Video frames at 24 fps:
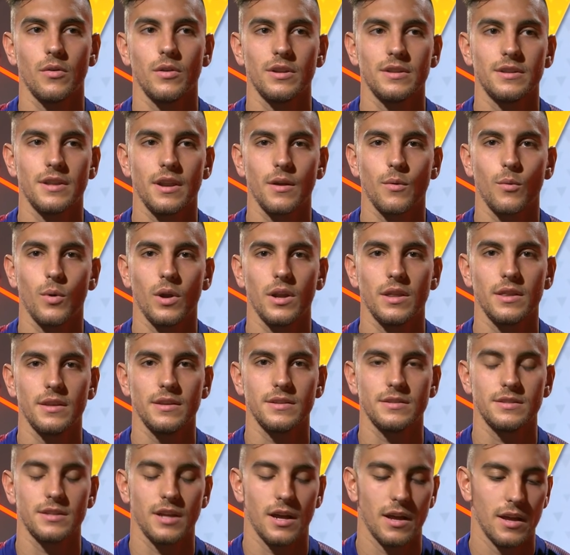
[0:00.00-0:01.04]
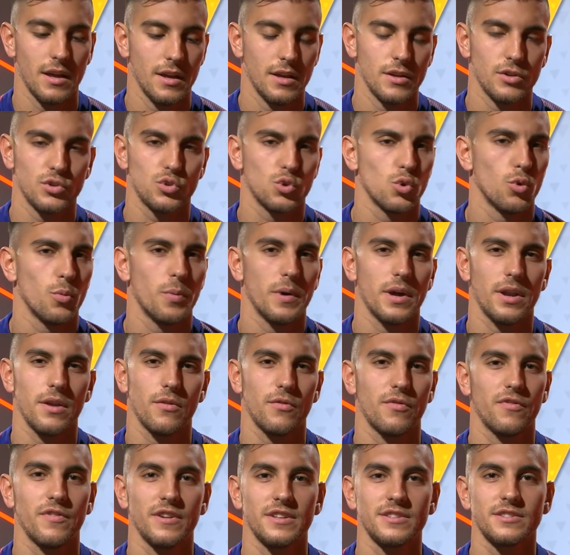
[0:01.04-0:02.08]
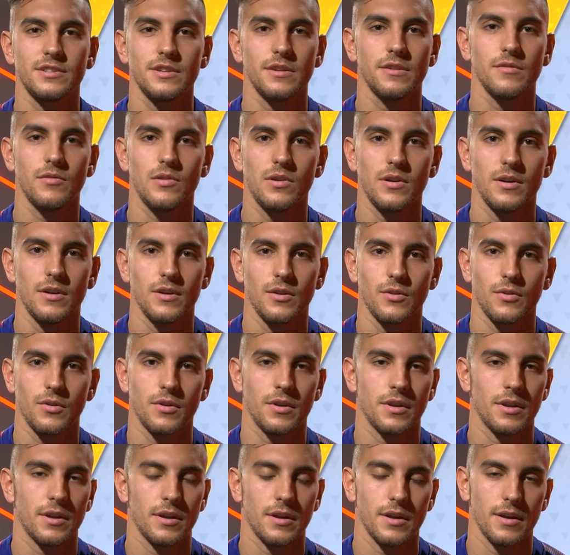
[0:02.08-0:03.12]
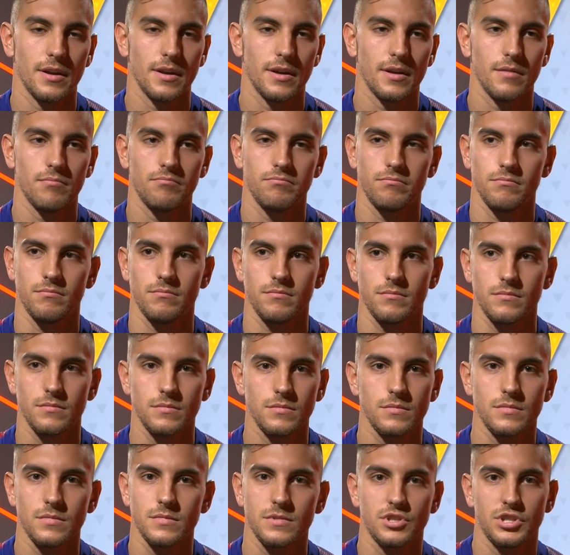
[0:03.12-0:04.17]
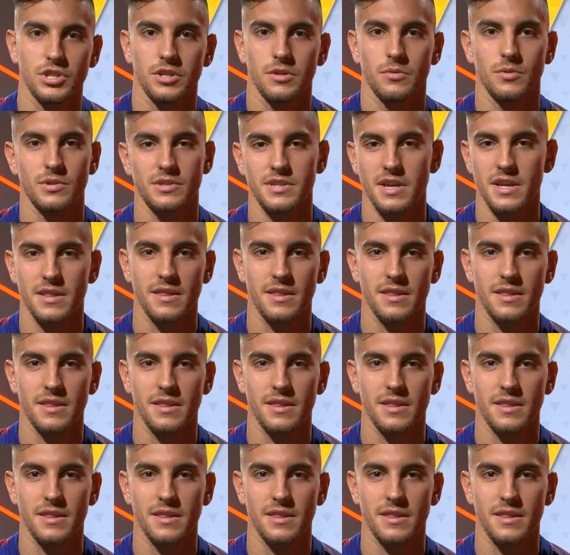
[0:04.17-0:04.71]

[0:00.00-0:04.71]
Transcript: con il trequartista super offensivo, con 5-6 eh,